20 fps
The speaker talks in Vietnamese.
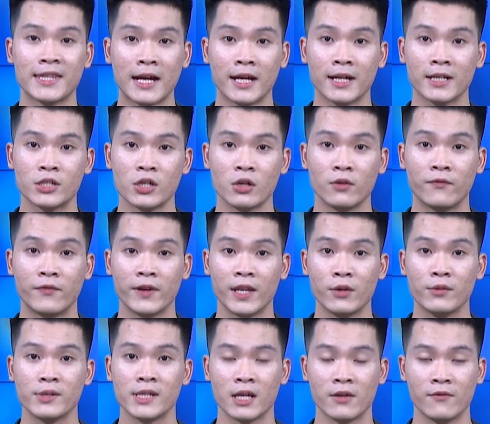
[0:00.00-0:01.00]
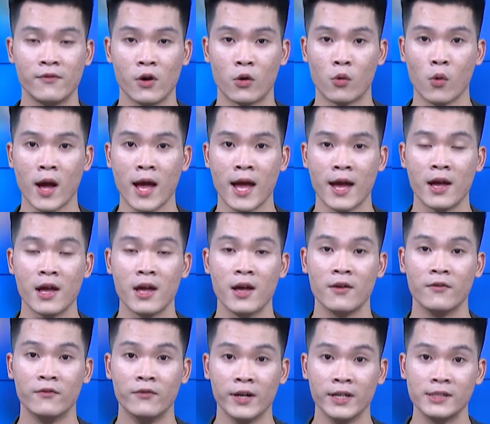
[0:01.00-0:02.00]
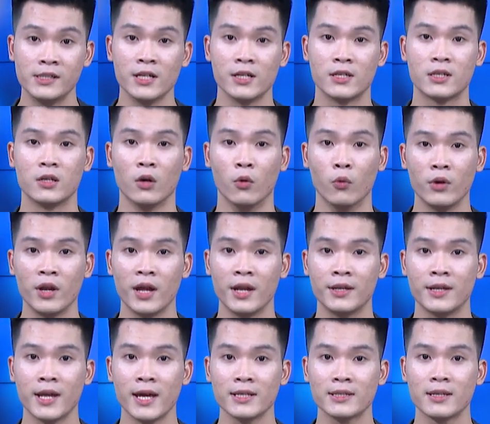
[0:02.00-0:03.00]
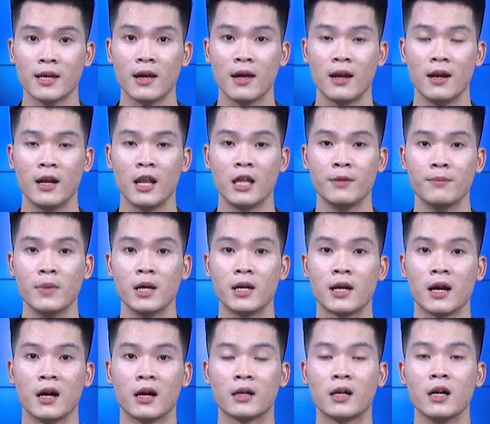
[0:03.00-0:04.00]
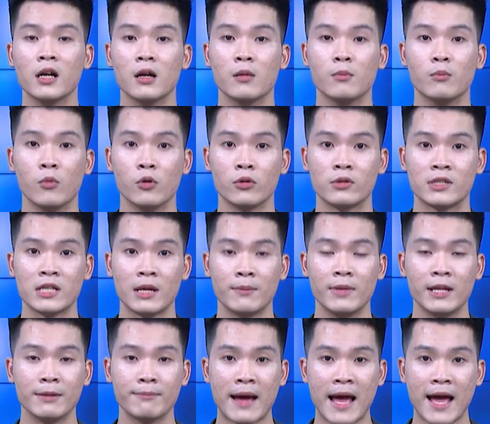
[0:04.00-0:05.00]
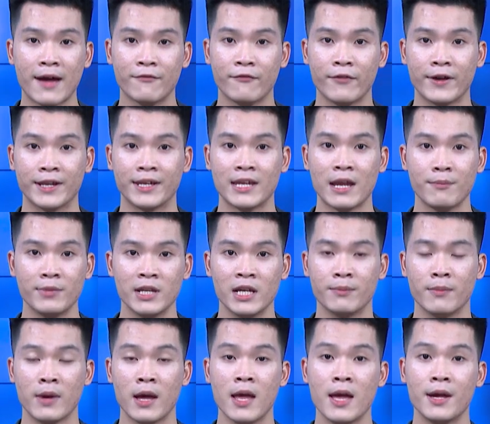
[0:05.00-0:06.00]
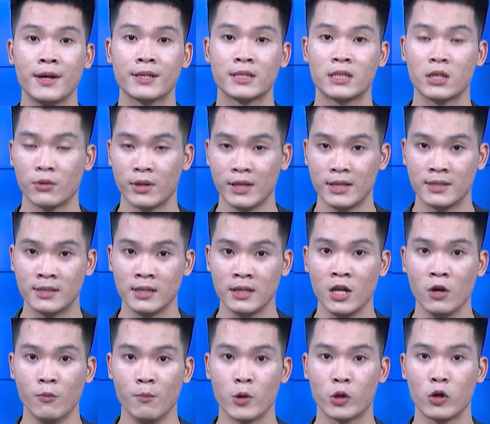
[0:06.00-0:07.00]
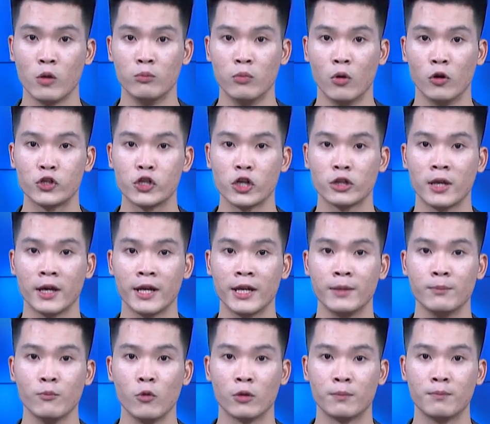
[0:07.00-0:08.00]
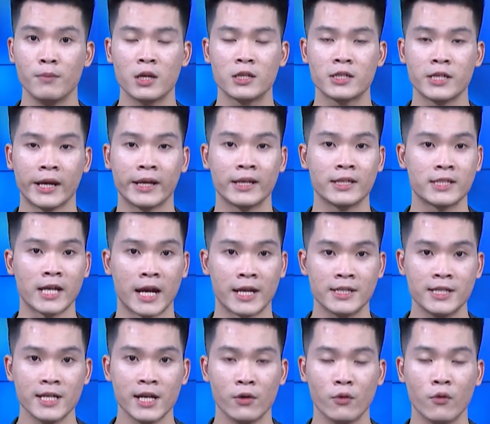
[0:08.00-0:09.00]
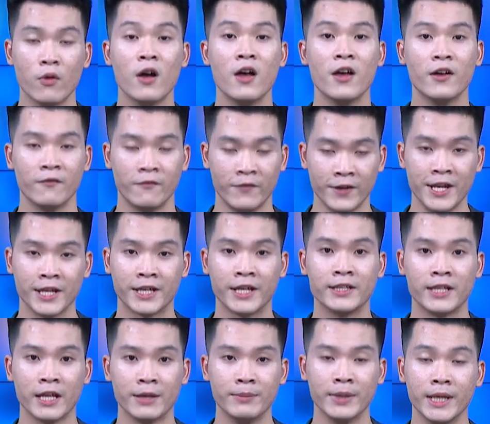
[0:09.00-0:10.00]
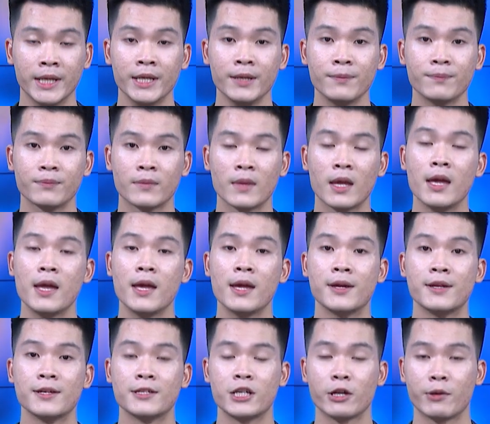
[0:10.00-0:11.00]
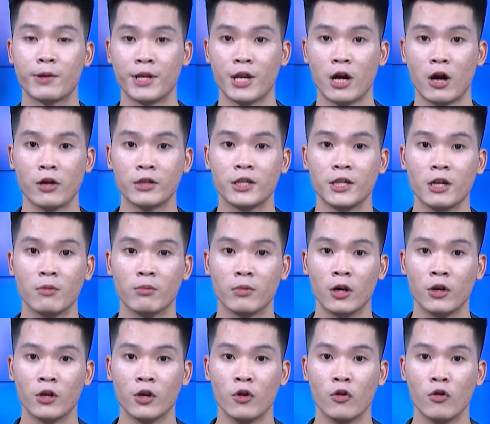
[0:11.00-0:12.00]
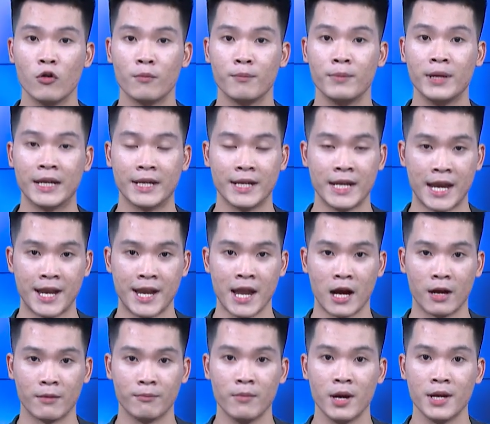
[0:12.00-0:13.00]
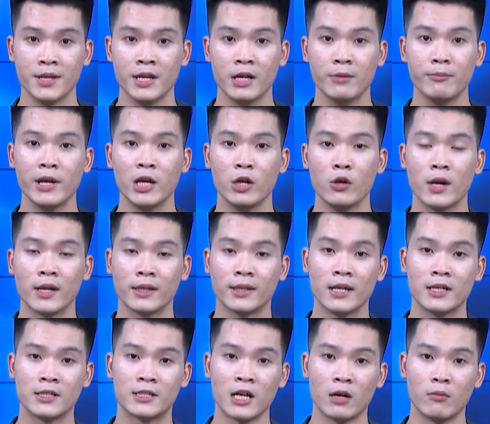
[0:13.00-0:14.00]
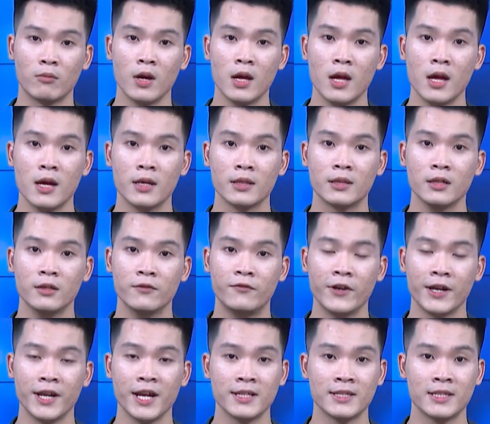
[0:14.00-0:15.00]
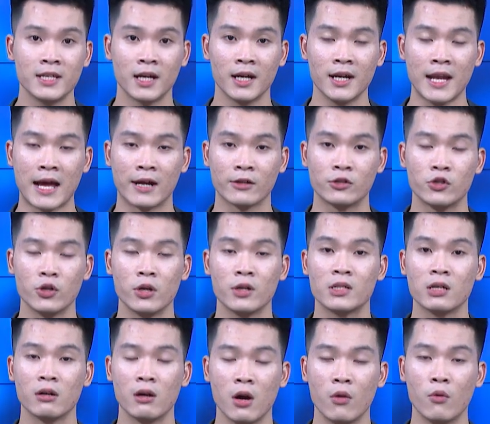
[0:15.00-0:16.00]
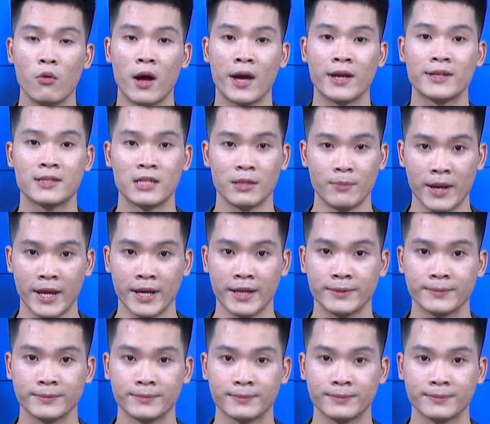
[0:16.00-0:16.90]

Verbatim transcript: đã tăng trong phiên giao dịch vừa qua với chỉ số USD Index lên mức kháng cự 103,5 điểm sau khi dữ liệu mới công bố cho thấy một bức tranh trái chiều về nền kinh Mỹ. Trong khi đó, thì đồng euro bị đè nặng bởi những bình luận thận trọng từ phía đại diện ngân hàng trung châu Âu ECB.